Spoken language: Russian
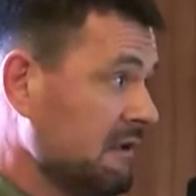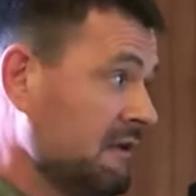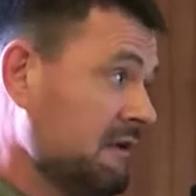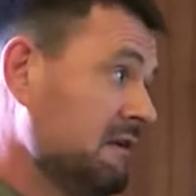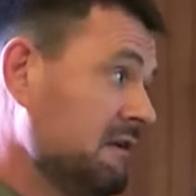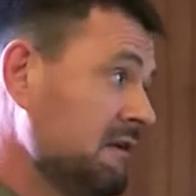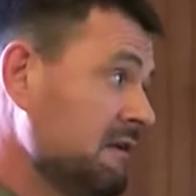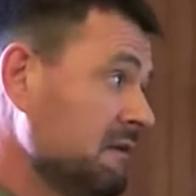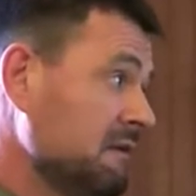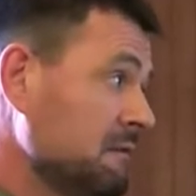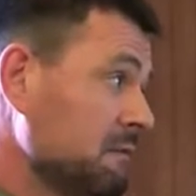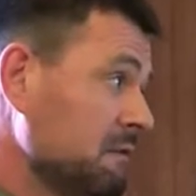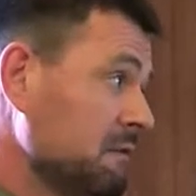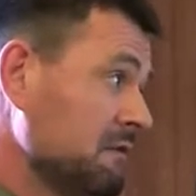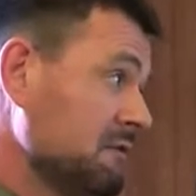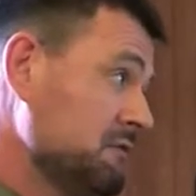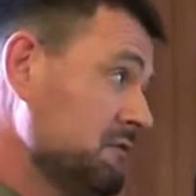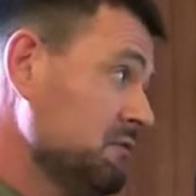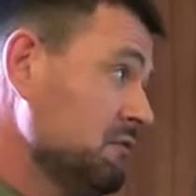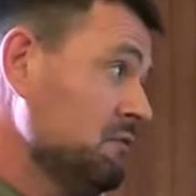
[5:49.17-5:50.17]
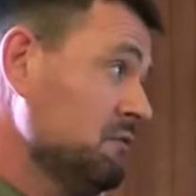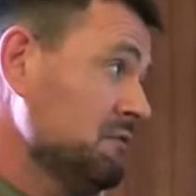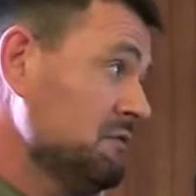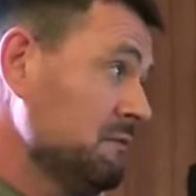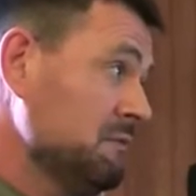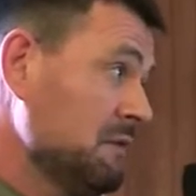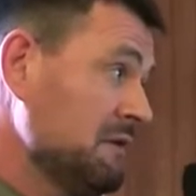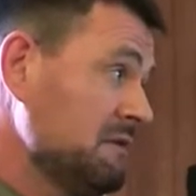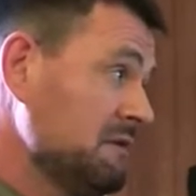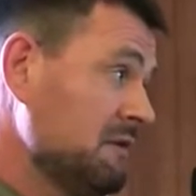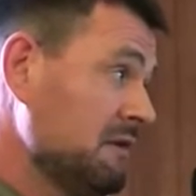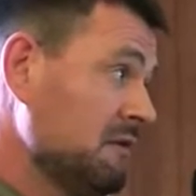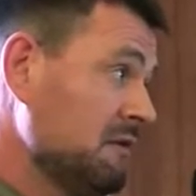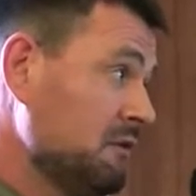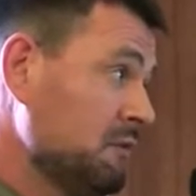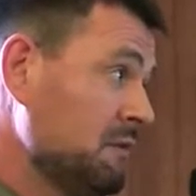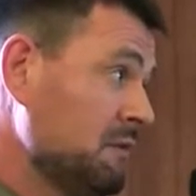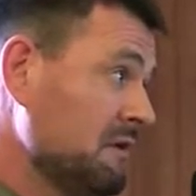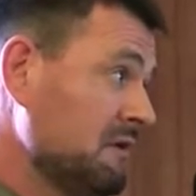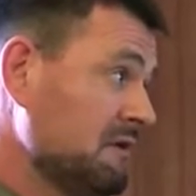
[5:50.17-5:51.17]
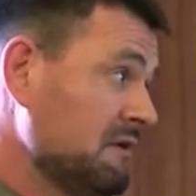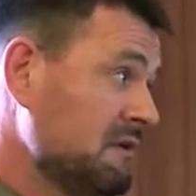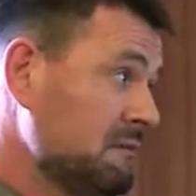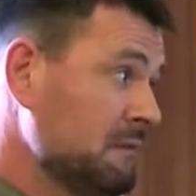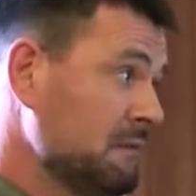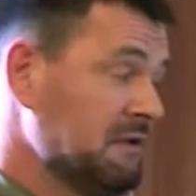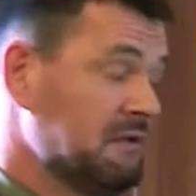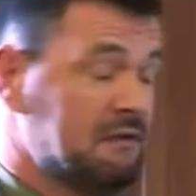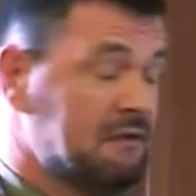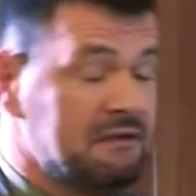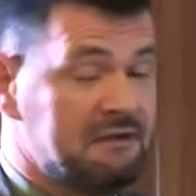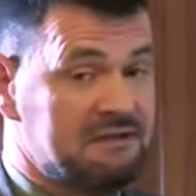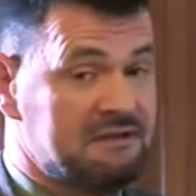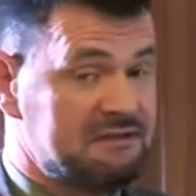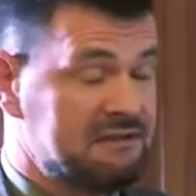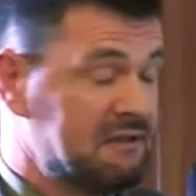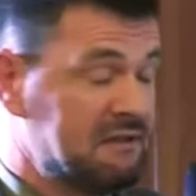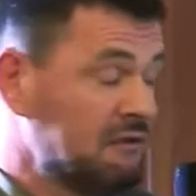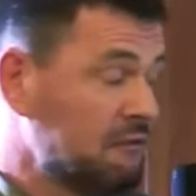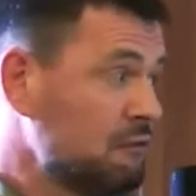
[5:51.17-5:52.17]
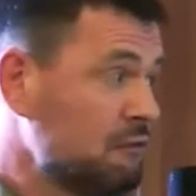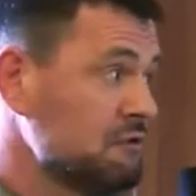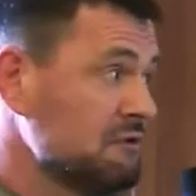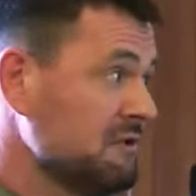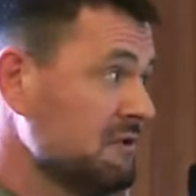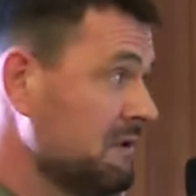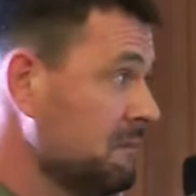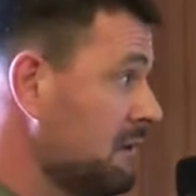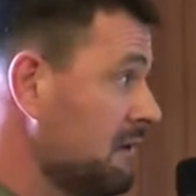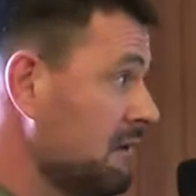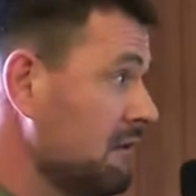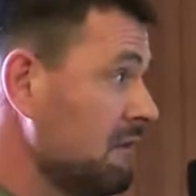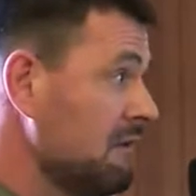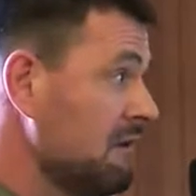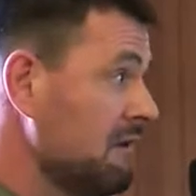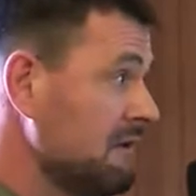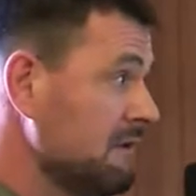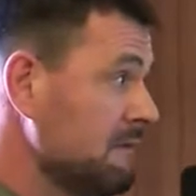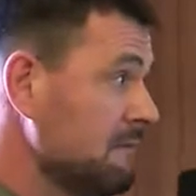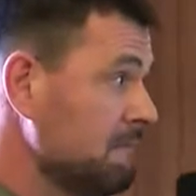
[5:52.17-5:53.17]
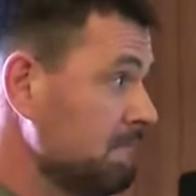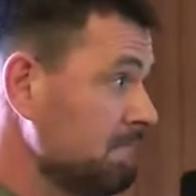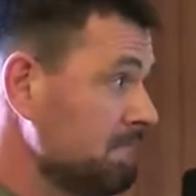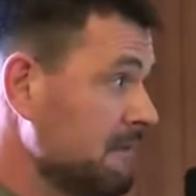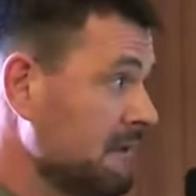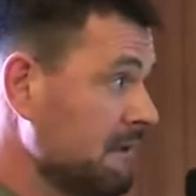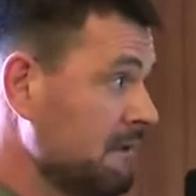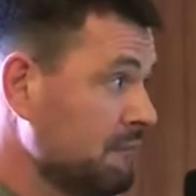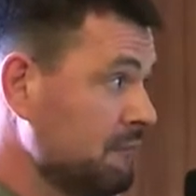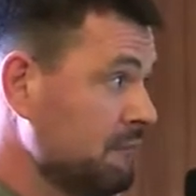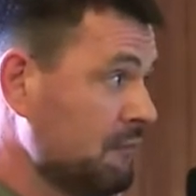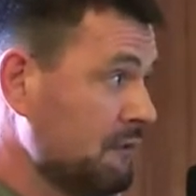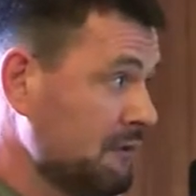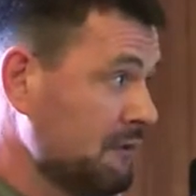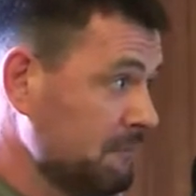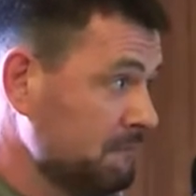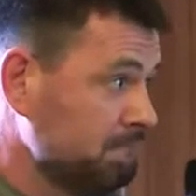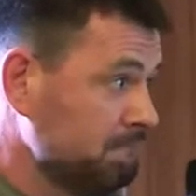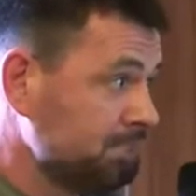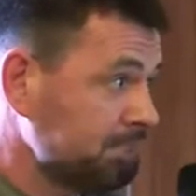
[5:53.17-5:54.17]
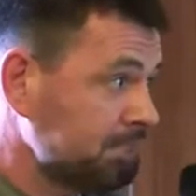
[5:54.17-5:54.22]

и еще очень большая группа дерматологических кожных проявлений, которые